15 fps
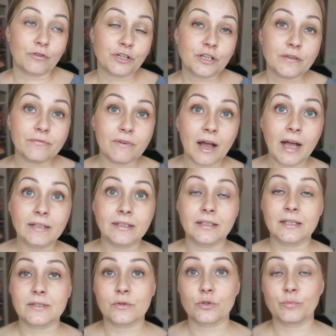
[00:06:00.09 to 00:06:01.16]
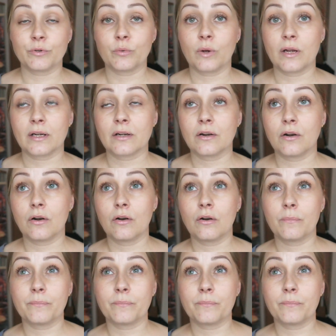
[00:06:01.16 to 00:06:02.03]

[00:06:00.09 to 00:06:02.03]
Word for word: oczekiwanie na coś miłego.